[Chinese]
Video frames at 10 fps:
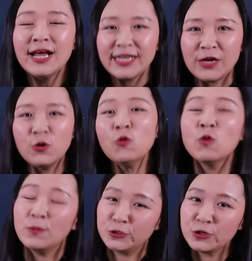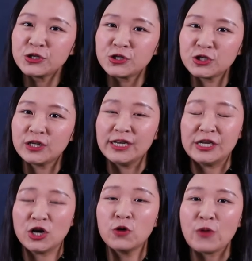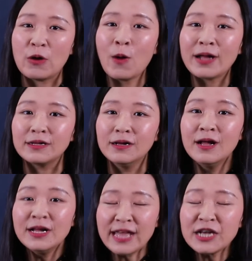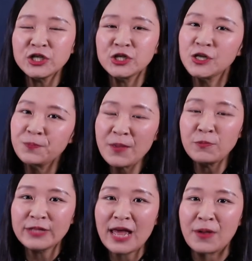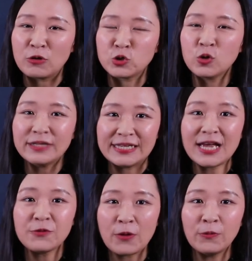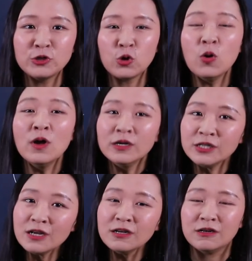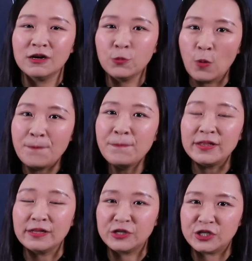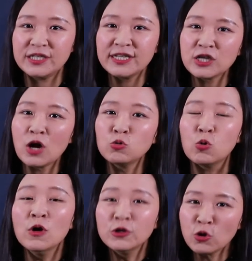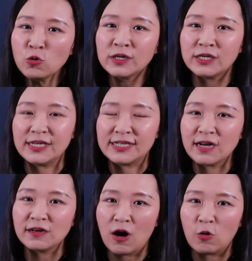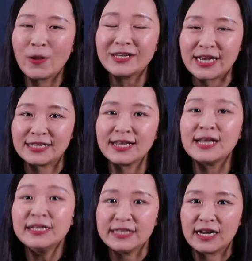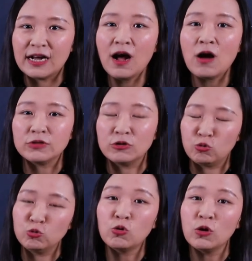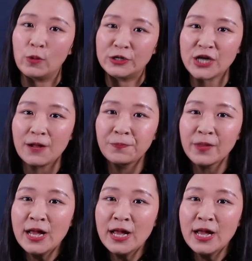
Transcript: 引用我们确实是可以抄原话的，但是这并不代表说你在原文中任何文本的直接抄录都可以向考官展现你很好的读懂了文章。